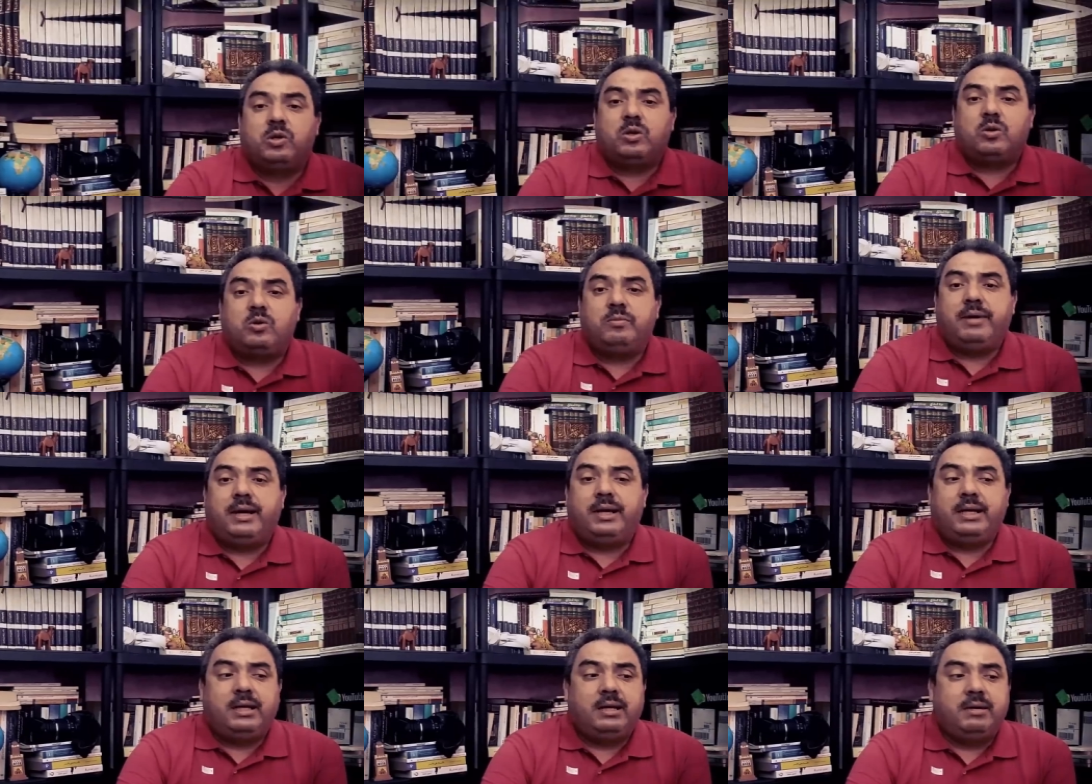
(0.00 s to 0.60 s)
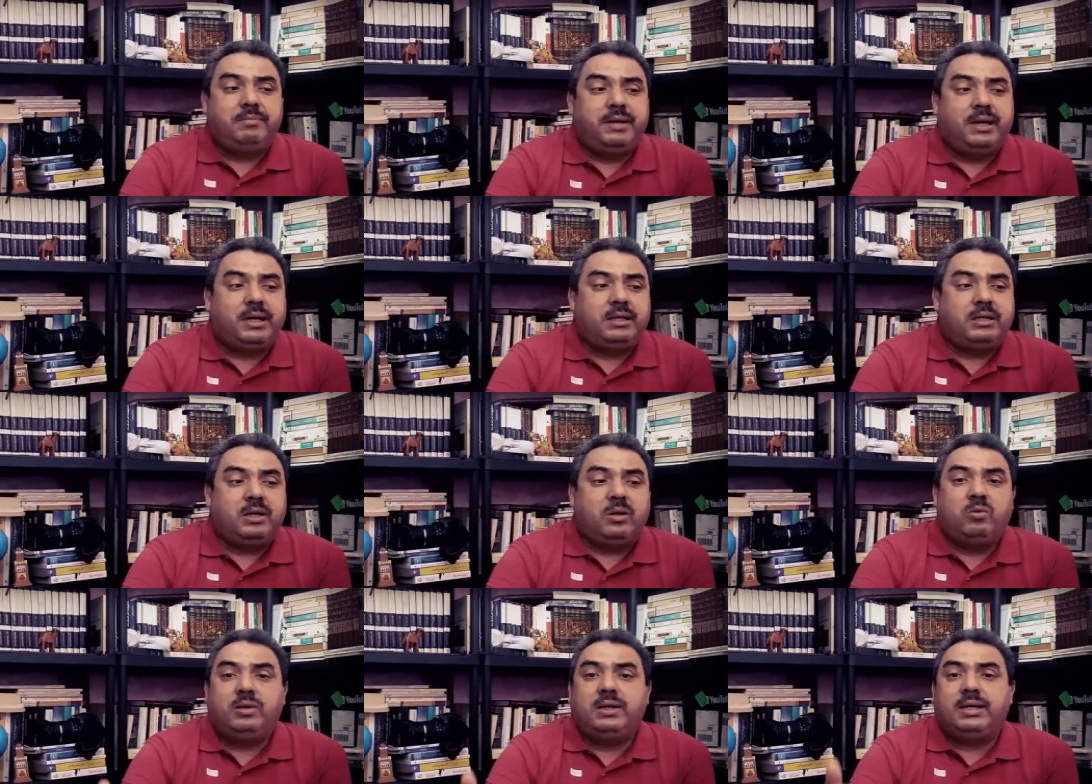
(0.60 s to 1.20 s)
لكم انايا
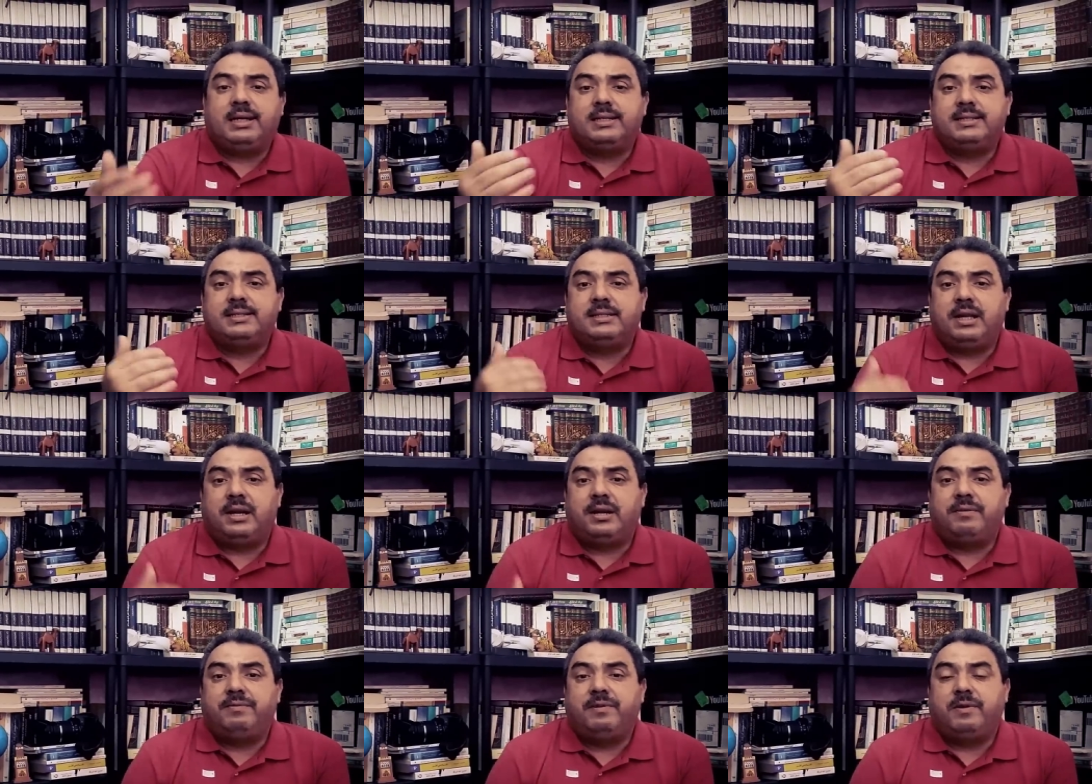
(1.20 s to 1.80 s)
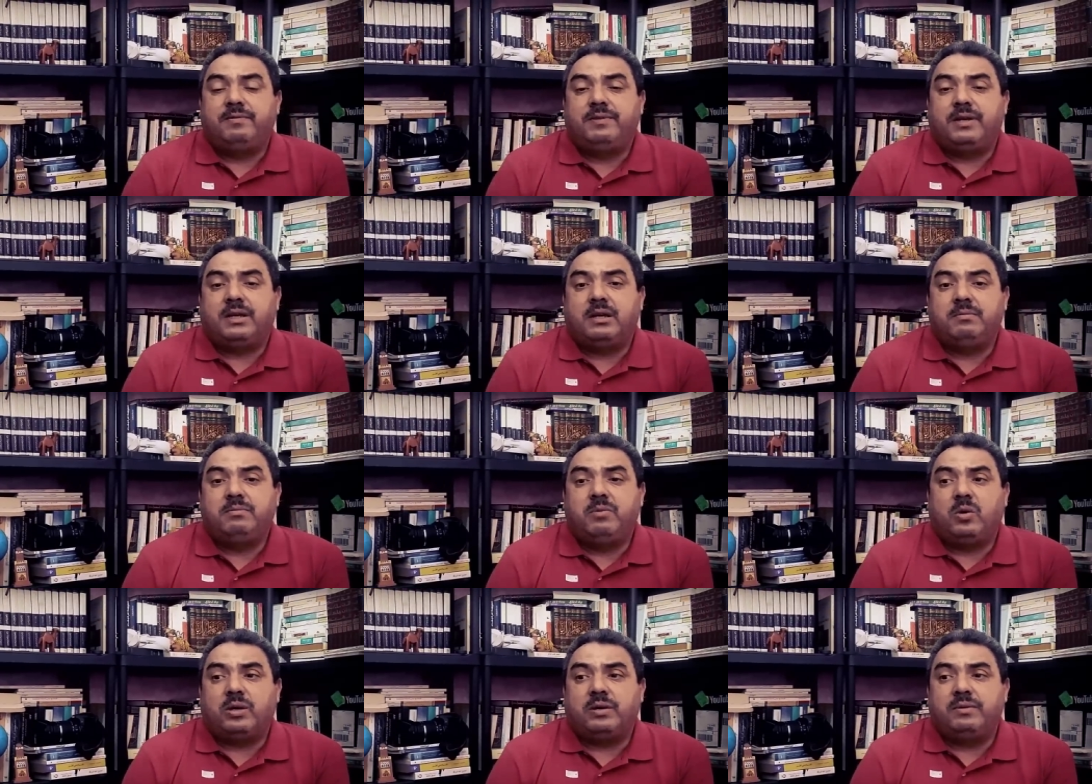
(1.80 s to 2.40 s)
بانه اللي كان زرفها في ذاك
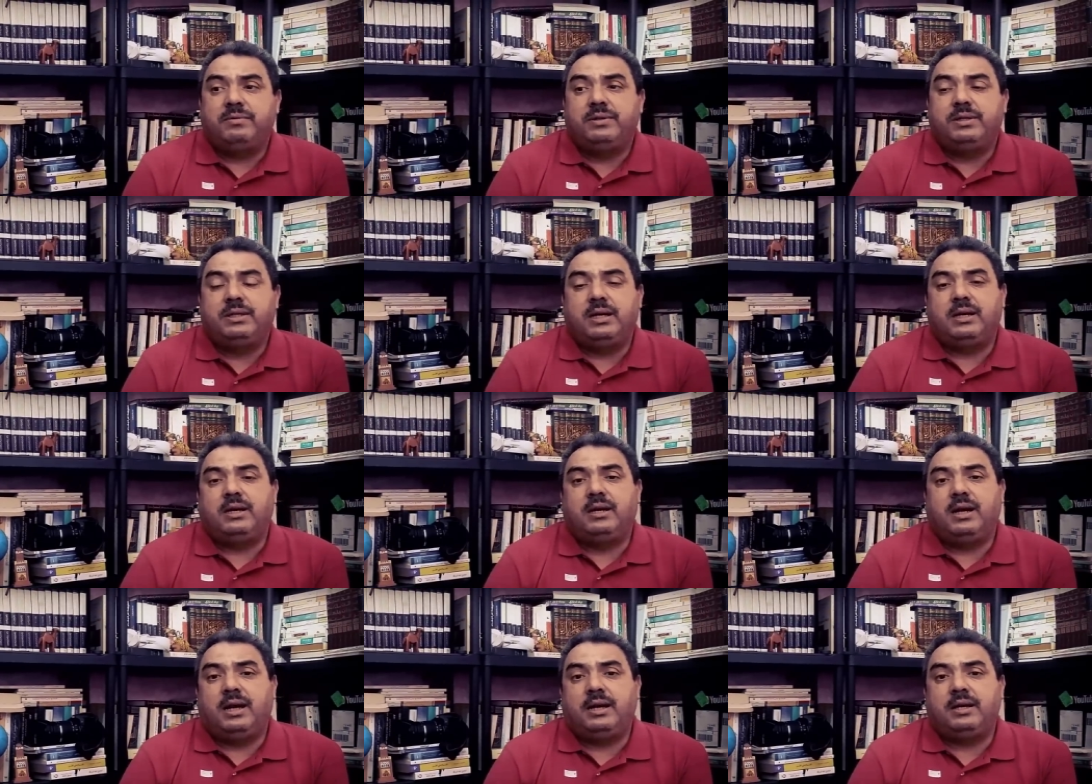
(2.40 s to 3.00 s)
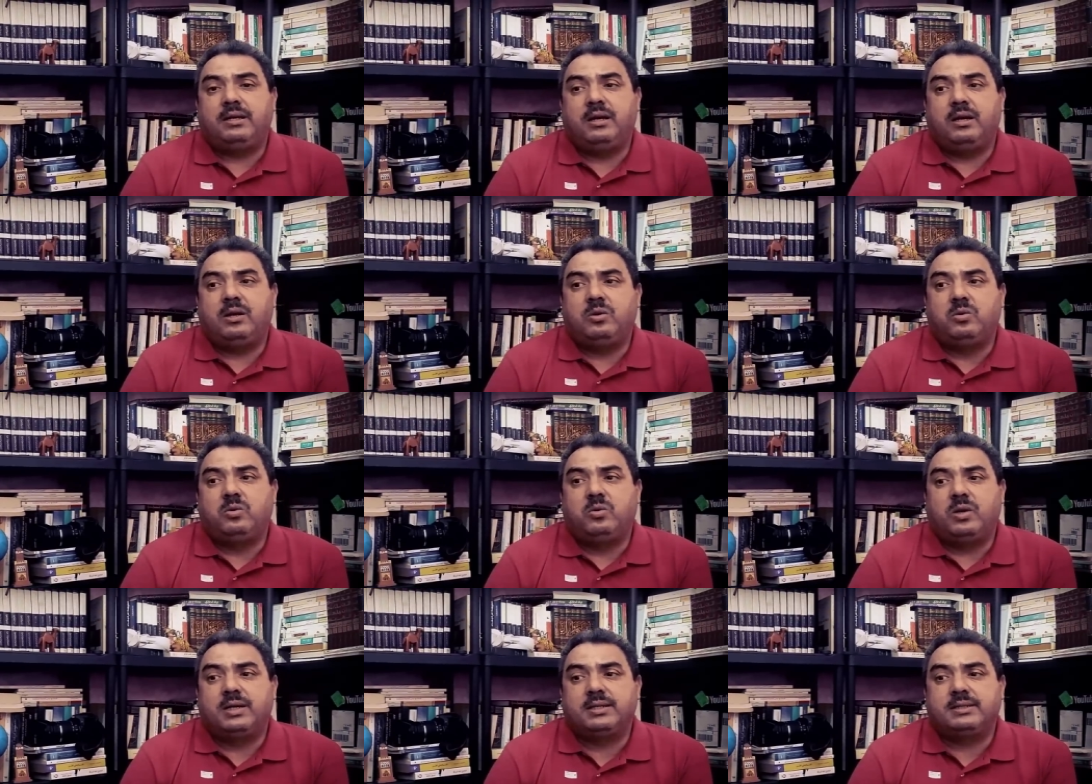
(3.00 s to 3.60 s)
الموقف ديال
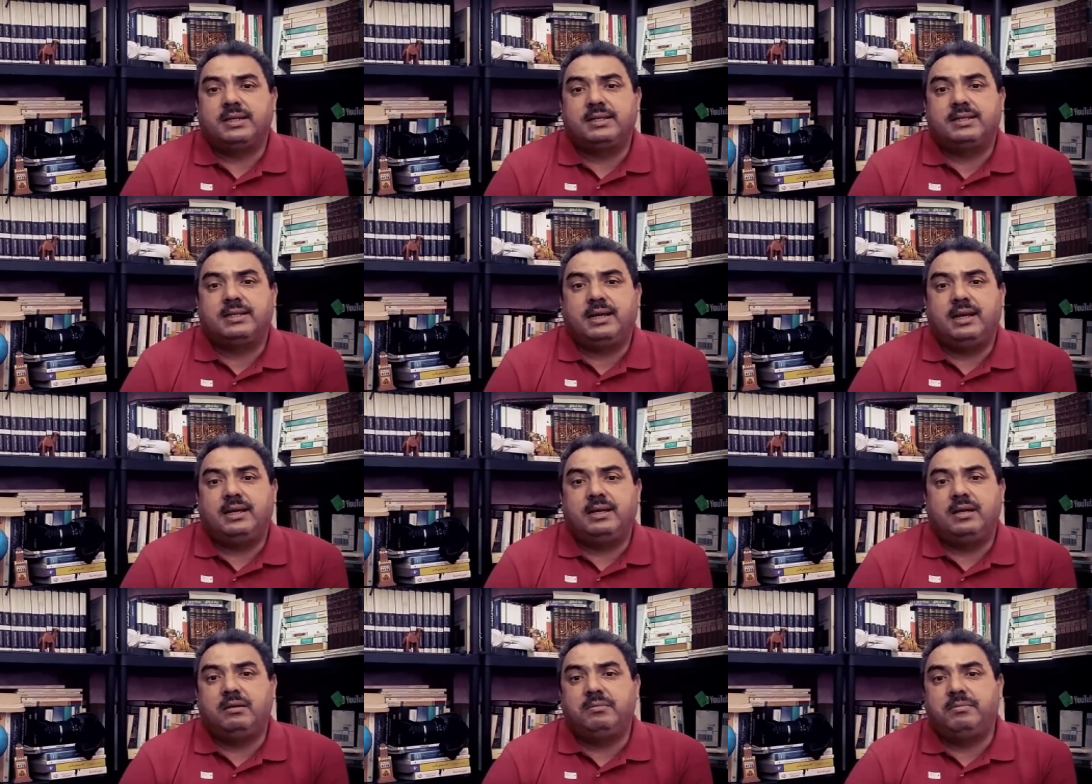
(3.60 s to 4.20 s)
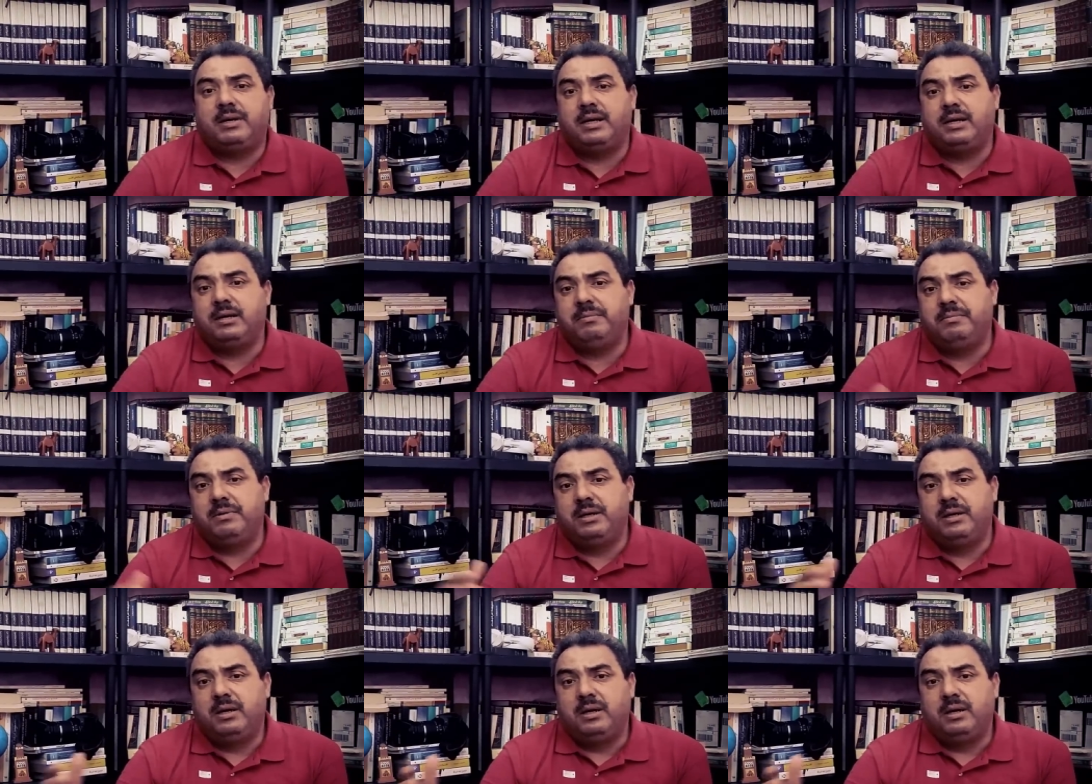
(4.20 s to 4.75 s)
انه خصها تكالي المغرب